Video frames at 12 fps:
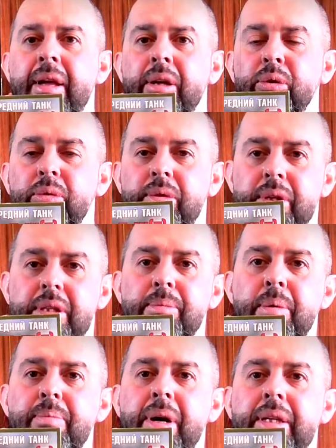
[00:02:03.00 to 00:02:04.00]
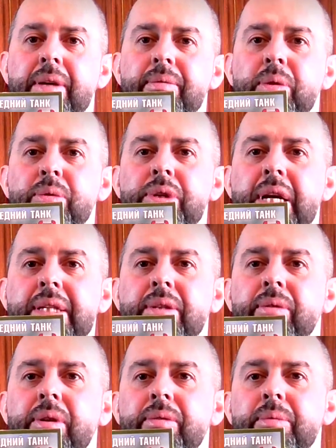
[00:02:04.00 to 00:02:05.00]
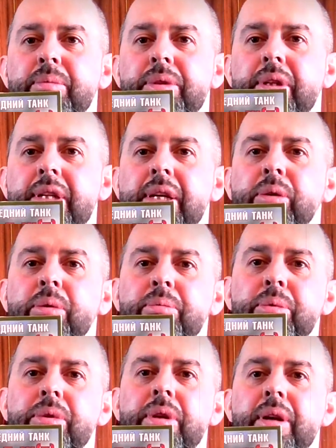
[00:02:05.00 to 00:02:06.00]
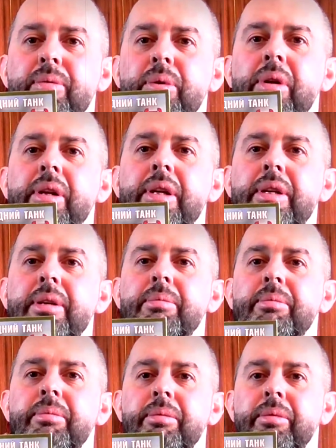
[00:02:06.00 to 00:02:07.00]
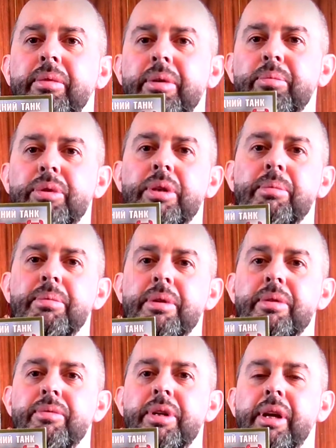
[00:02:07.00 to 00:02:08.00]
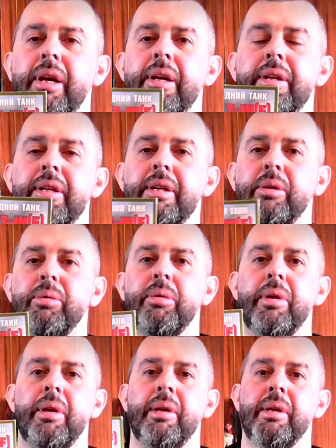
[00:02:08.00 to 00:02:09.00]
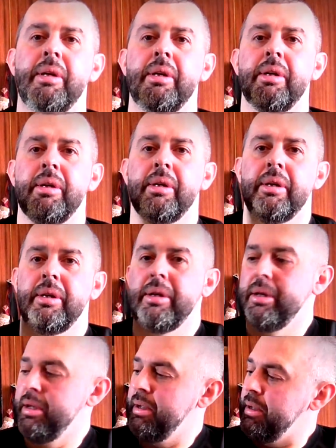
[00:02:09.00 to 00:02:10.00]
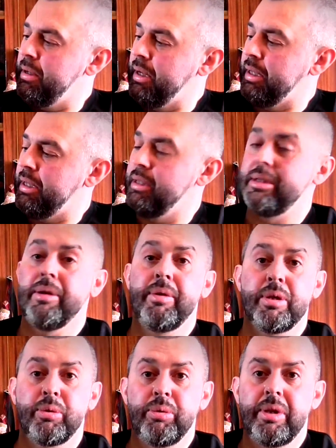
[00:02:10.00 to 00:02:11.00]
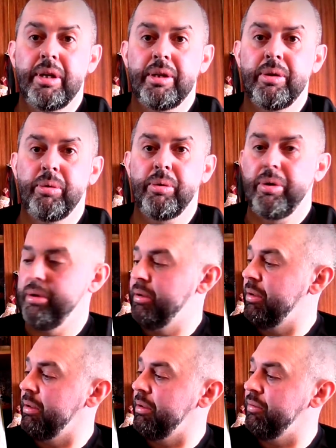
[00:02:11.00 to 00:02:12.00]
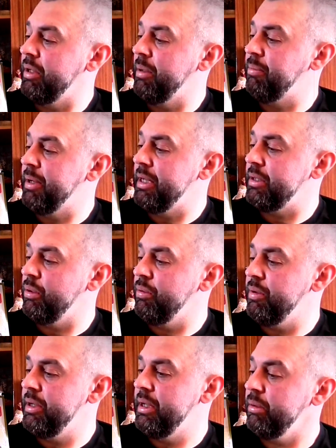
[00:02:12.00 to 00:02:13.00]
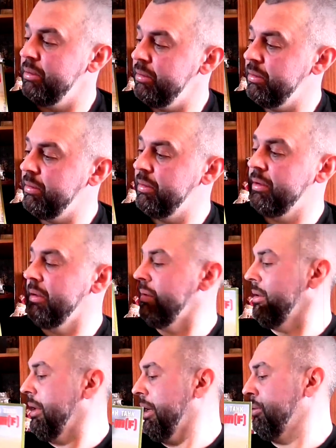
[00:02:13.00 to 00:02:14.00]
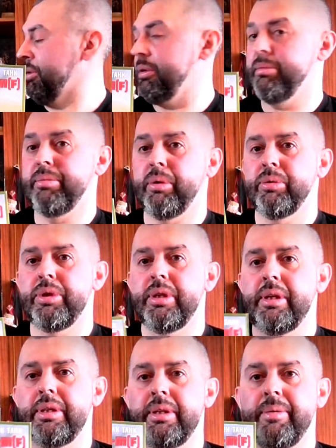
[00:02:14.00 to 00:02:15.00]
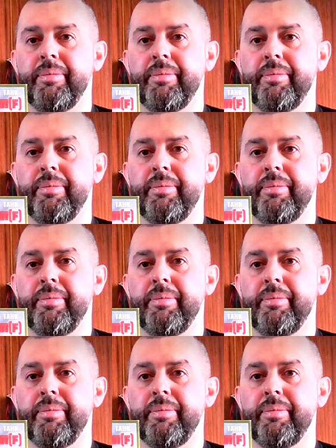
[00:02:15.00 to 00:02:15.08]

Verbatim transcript: Ну, если бы поактивнее участвовали, возможно, те, кто будут недовольны этим, возможно, бы и выиграли те, кто хотел советскую технику в виде приза увидеть. Ну, так уж получилось.